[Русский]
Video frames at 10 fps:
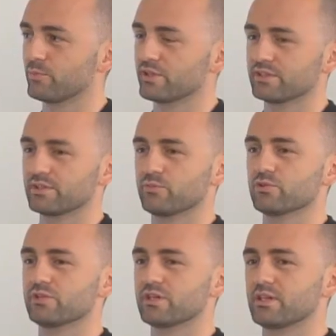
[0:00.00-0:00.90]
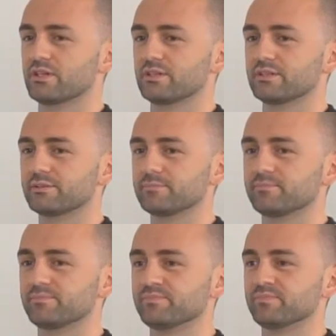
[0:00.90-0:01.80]
и поэтому я
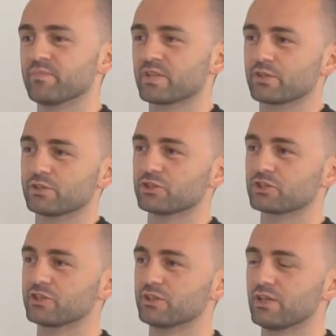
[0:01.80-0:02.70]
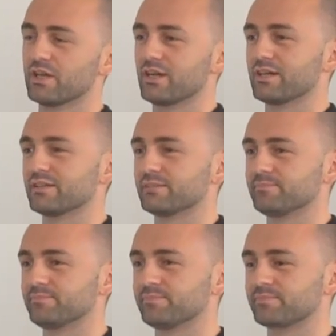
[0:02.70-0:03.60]
э, решил э,